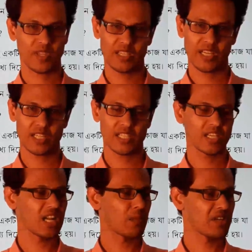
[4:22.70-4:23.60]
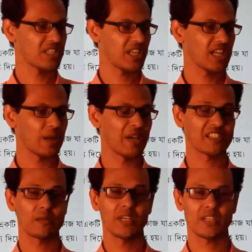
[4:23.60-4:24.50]
ঠিক আছে তাহলে আমরা জেনে গেলাম
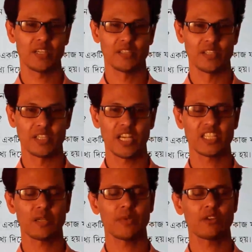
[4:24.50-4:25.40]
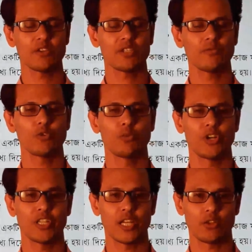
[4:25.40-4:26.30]
অ্যাসাইনমেন্ট কী জিনিস অ্যাসাইনমেন্ট হচ্ছে পূর্ব
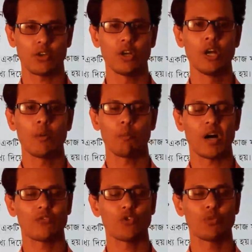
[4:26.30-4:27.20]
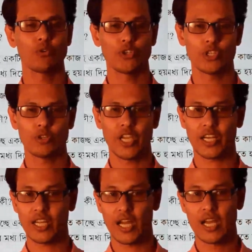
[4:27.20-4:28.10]
নির্ধারিত বা পূর্ব ঘোষিত
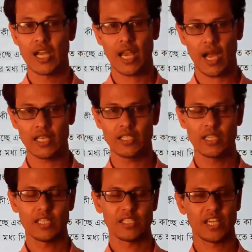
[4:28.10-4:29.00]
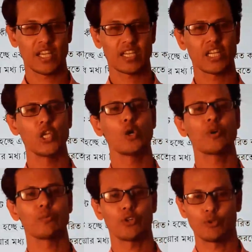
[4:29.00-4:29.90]
একটা কাজ যেটা একটা
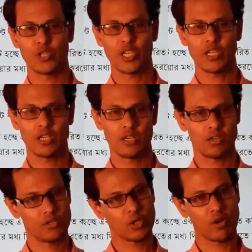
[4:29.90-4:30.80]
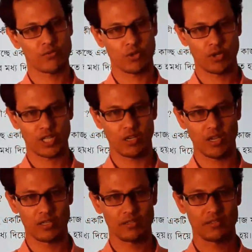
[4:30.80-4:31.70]
নিয়মের মধ্য দিয়ে সমাপ্ত করতে
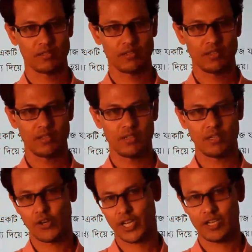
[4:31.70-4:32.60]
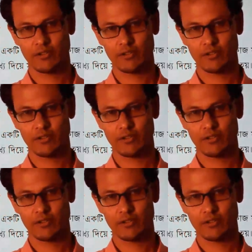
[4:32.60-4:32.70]
হয় ওকে